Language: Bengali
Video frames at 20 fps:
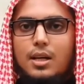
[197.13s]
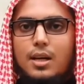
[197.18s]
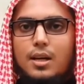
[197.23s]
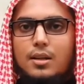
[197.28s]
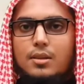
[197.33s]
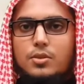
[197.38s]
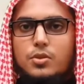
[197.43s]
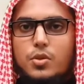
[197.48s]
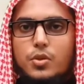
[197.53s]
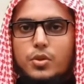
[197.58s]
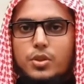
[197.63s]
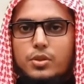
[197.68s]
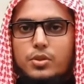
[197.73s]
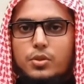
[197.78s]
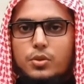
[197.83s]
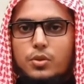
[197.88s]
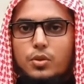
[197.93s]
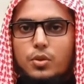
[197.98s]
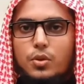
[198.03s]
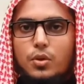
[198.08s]
তার
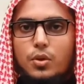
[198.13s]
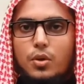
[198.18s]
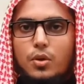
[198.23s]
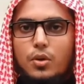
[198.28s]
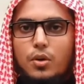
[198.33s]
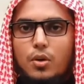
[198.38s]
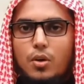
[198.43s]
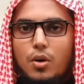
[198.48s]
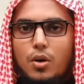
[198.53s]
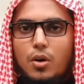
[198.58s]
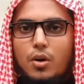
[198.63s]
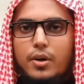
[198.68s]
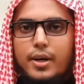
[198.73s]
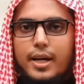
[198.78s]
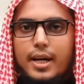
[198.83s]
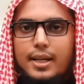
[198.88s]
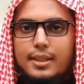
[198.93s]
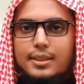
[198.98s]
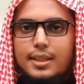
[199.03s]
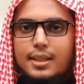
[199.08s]
যথাযথ হক
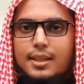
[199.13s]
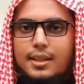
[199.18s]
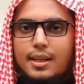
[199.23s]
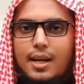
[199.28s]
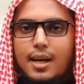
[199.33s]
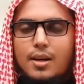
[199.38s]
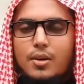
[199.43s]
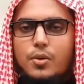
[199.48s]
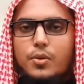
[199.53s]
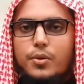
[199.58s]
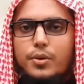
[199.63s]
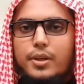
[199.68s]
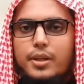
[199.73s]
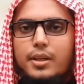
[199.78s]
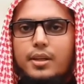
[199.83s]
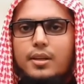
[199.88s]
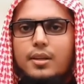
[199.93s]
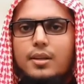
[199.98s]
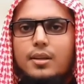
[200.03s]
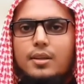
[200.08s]
আদায় না
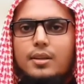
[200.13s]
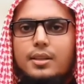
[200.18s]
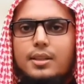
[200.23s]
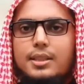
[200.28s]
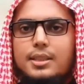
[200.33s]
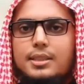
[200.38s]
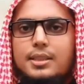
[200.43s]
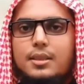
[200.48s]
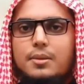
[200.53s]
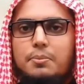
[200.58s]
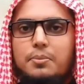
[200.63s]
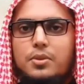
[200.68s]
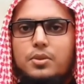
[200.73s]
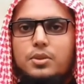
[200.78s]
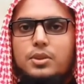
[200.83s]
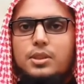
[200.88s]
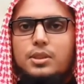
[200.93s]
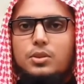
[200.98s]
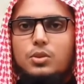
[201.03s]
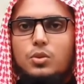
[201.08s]
করে নিজের
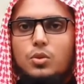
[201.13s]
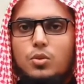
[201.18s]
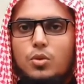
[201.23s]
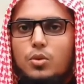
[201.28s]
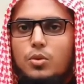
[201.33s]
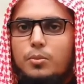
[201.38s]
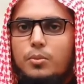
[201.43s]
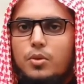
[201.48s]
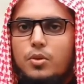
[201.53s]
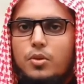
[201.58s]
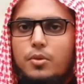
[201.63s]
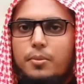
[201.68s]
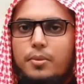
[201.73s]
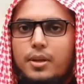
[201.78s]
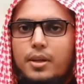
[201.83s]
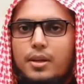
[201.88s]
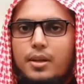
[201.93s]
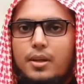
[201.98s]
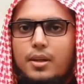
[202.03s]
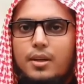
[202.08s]
প্রতি জুলুম
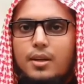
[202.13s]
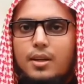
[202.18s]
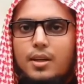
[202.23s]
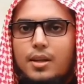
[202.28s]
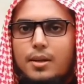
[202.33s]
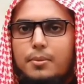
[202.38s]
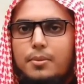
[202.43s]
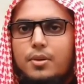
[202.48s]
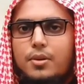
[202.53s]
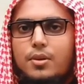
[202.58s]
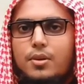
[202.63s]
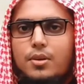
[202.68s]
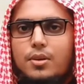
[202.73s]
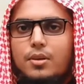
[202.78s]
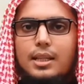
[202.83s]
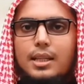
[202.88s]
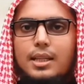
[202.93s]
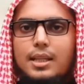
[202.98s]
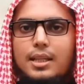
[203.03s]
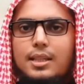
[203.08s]
করবে এবং
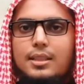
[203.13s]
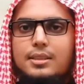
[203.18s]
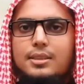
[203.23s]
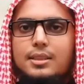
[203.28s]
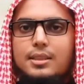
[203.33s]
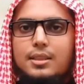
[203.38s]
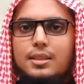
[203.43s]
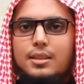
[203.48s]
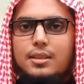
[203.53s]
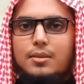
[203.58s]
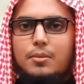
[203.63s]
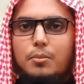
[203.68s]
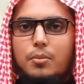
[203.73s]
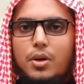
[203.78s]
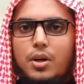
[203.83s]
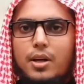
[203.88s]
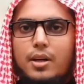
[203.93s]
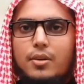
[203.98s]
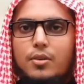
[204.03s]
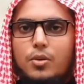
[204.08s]
এর যে
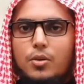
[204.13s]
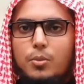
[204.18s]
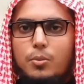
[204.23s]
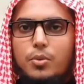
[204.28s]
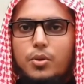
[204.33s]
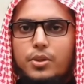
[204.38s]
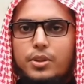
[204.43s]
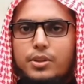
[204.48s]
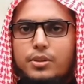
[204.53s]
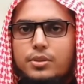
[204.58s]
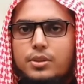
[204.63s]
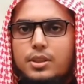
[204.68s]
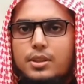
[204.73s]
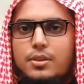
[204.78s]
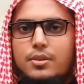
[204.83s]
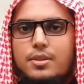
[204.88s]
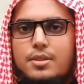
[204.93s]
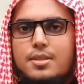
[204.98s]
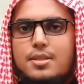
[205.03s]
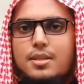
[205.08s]
ভয়ানক
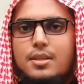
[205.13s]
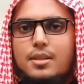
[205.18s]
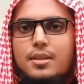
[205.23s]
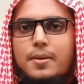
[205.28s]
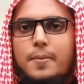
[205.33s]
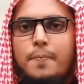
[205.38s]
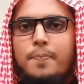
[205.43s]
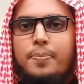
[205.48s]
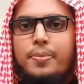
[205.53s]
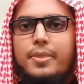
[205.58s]
পরিণতি রয়েছে